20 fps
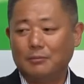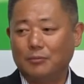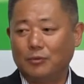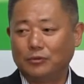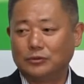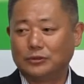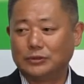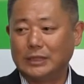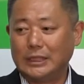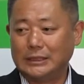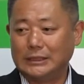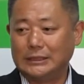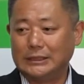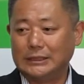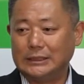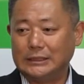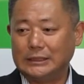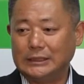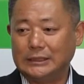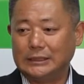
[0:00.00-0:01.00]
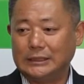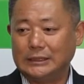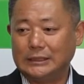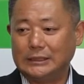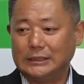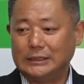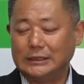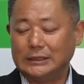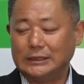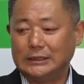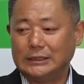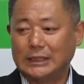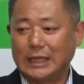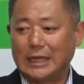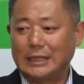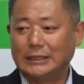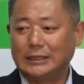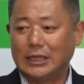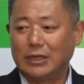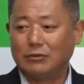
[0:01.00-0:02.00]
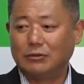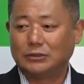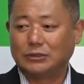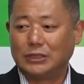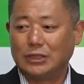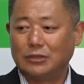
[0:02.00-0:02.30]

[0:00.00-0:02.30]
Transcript: もうすでに内定をし